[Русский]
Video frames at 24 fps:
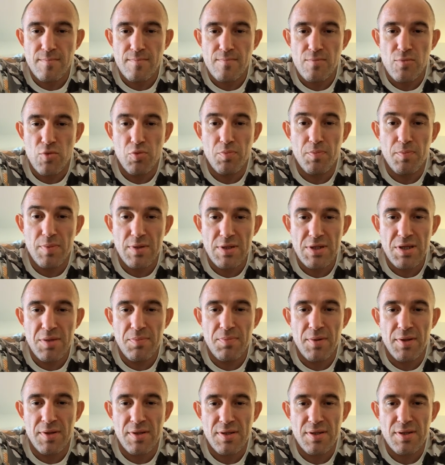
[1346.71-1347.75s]
Вот
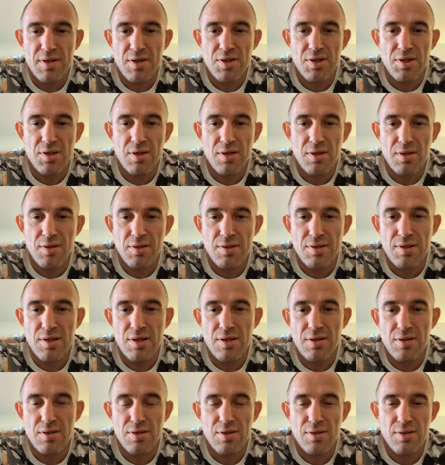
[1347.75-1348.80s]
постепенно, с каждой
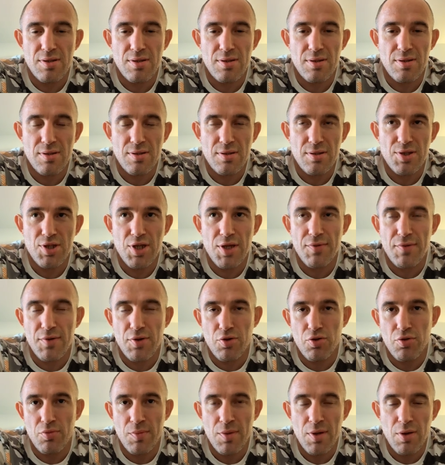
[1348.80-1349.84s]
с
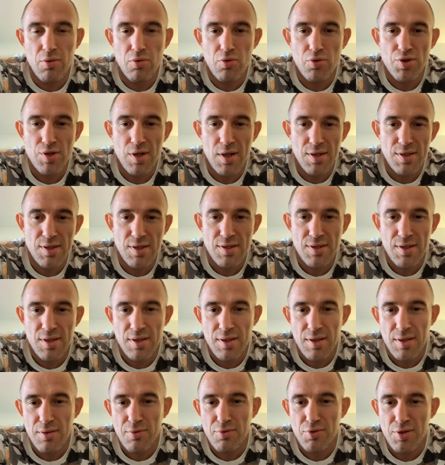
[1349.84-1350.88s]
четвертью у меня улучшались
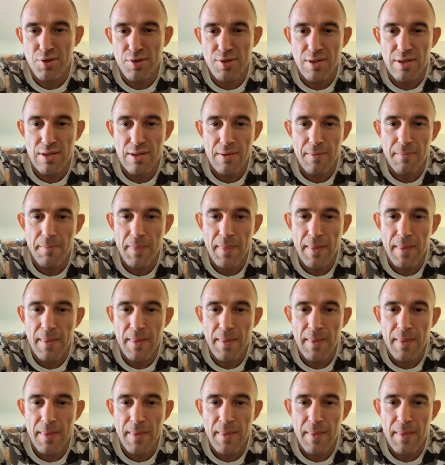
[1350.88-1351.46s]
оценки очень сильно.